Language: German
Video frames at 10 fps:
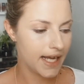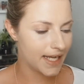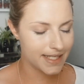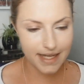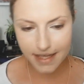
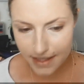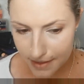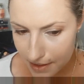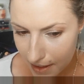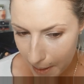Es
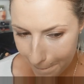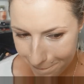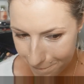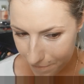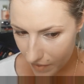liegt
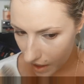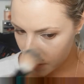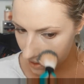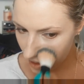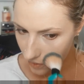
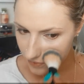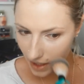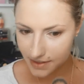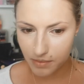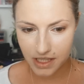nicht auf,
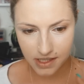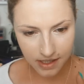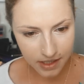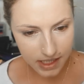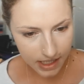also man
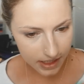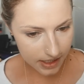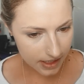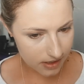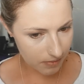sieht nicht,
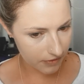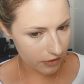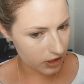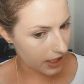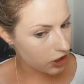dass man
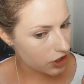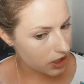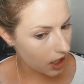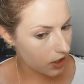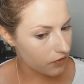Foundation
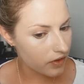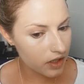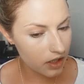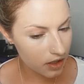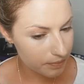trägt, finde
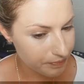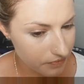ich.